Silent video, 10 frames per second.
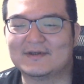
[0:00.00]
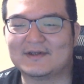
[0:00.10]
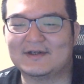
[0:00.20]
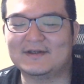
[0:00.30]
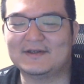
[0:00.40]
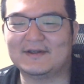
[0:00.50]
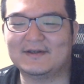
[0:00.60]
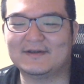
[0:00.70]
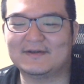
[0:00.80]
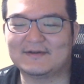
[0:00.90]
足り
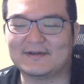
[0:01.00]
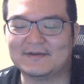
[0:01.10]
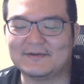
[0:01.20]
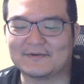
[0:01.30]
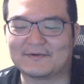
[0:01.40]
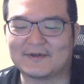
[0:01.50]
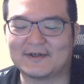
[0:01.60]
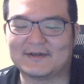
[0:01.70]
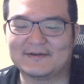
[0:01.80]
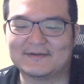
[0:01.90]
て、なんていうのかな。
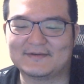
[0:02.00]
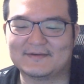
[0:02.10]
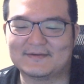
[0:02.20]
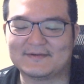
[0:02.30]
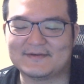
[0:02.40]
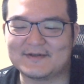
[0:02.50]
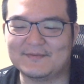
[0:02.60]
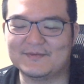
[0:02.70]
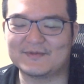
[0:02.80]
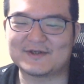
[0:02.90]

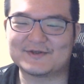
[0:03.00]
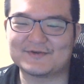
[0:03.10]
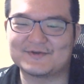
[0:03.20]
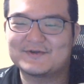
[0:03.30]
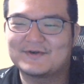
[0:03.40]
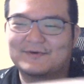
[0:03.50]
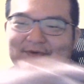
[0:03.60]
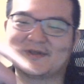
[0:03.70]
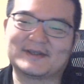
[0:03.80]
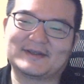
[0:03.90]
全部基準値は
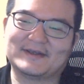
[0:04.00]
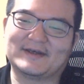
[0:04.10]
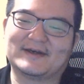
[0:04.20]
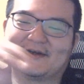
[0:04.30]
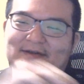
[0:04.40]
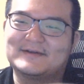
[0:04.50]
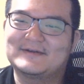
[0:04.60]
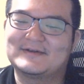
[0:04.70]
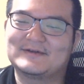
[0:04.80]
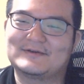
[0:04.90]
超えてて、
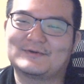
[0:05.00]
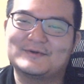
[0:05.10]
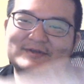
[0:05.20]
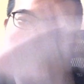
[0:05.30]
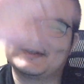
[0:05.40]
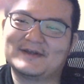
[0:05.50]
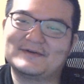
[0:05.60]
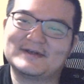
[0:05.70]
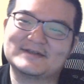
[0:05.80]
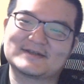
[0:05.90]
取りすぎて
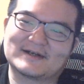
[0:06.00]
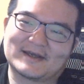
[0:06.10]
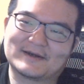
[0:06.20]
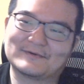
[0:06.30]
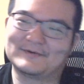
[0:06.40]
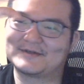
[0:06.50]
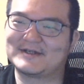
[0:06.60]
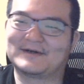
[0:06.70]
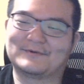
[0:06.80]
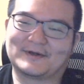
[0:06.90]
るやつが結構ち
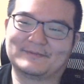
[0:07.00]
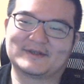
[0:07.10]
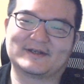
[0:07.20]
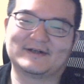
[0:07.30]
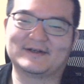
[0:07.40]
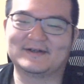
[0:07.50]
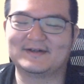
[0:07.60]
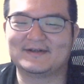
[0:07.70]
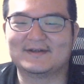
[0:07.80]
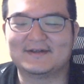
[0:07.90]
らほらみたいな
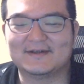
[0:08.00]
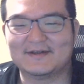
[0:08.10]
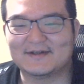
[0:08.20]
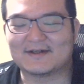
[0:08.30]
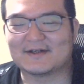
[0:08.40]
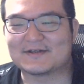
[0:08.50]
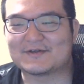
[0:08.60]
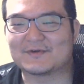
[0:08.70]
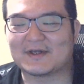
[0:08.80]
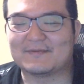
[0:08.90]
感
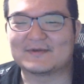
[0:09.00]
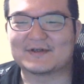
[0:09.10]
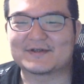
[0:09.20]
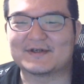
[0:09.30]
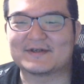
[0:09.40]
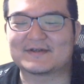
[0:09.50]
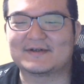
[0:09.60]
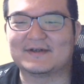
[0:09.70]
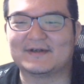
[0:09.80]
じのタイプなんじゃないですかね。